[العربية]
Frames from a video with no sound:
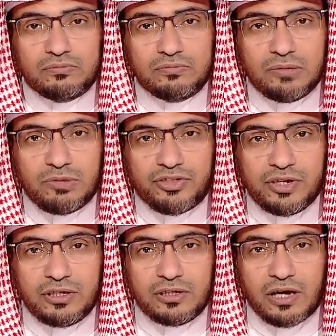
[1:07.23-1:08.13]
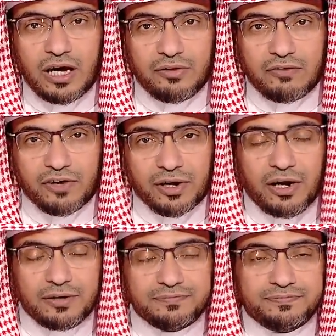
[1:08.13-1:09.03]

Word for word: من مثل هذا الفرح